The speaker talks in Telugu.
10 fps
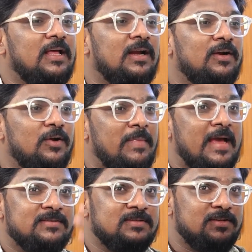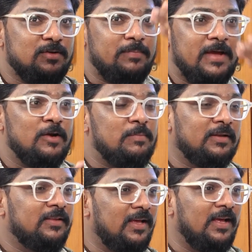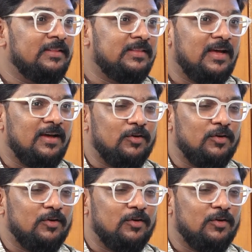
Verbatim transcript: దాంట్లో మ్యాగజైన్స్లో పేర్లు పడతాయి ఎంత